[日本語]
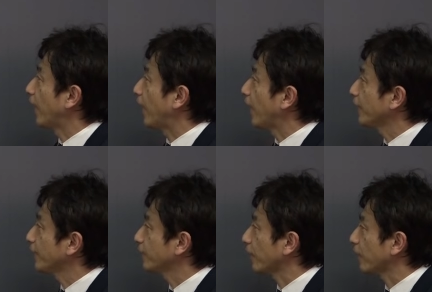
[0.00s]
相
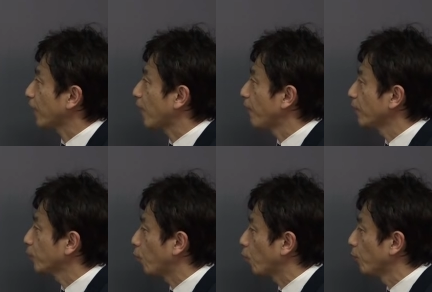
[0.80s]
戦わん
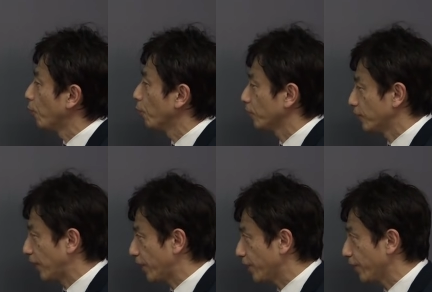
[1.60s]
心もな
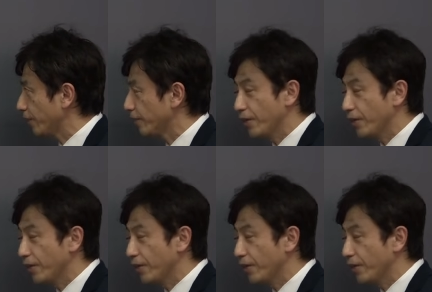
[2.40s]
かりけり。